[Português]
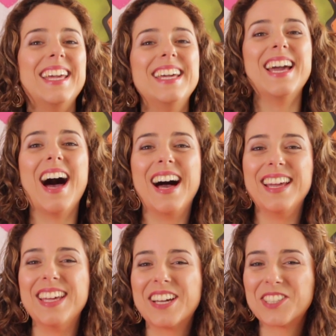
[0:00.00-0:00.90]
E
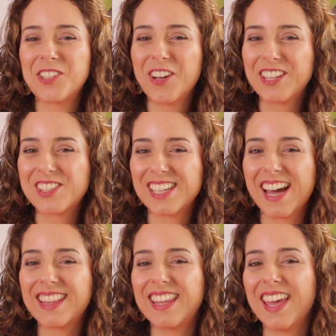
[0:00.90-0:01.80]
aí, cachorreiros e
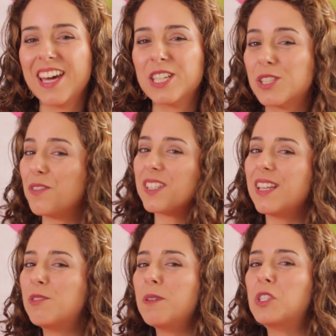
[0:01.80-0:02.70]
gateiros,
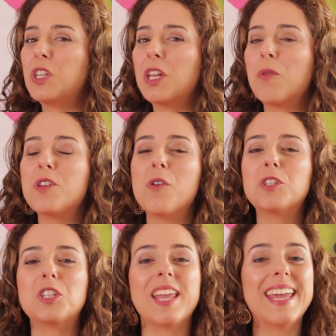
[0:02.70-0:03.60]
vocês pediram e
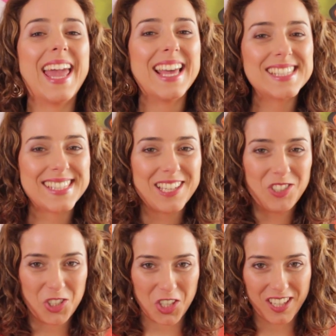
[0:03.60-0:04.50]
hoje tem
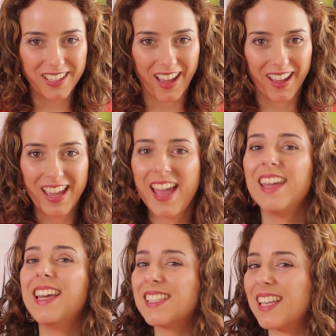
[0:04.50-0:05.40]
receitinha.
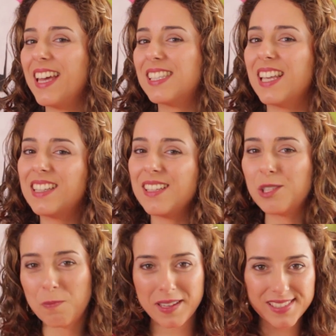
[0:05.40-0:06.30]
E essa receita é
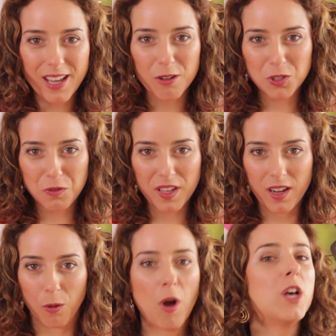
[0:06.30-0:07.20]
especial de
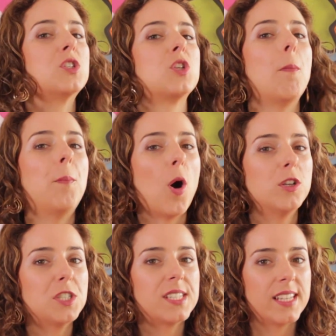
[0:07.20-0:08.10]
verão, só
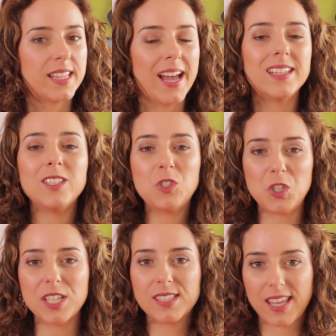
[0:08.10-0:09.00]
pode ser dada em
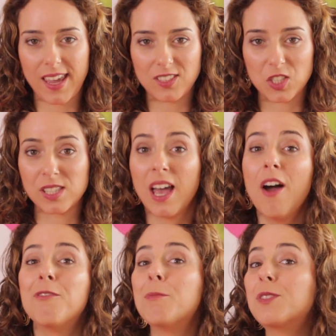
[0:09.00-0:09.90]
dias quentes.
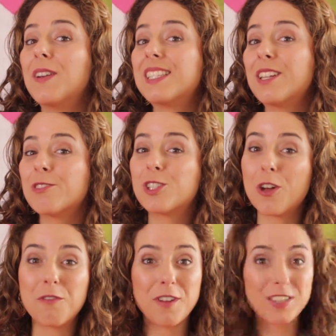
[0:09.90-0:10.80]
Vamos fazer um
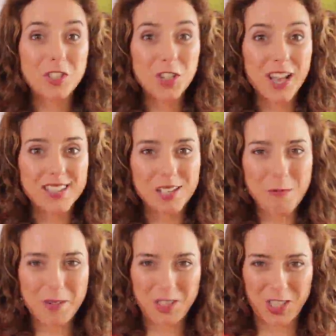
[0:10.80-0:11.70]
sorvete de
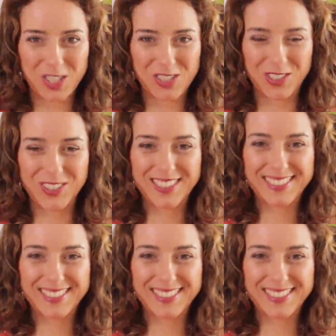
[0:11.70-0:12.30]
ração e petisco.